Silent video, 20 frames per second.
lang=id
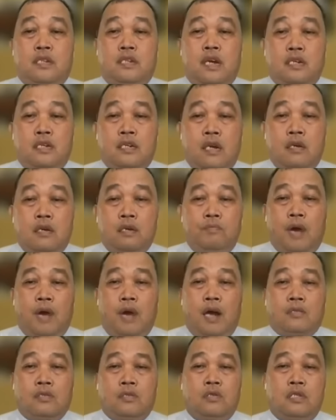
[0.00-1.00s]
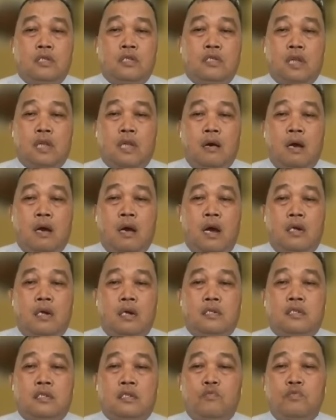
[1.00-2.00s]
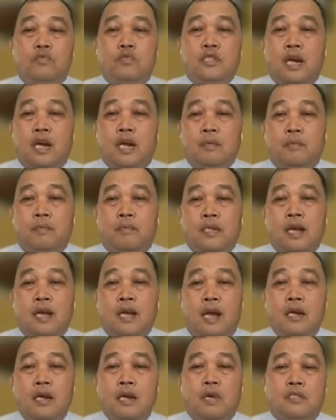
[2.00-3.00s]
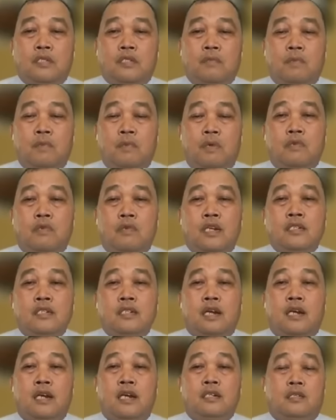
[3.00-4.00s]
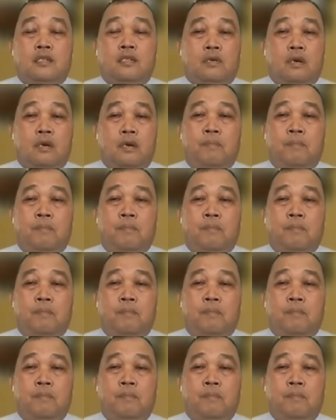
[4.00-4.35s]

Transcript: jadikan rumah atau di, uh, disembunyikan tempat yang lain masih memungkinkan itu.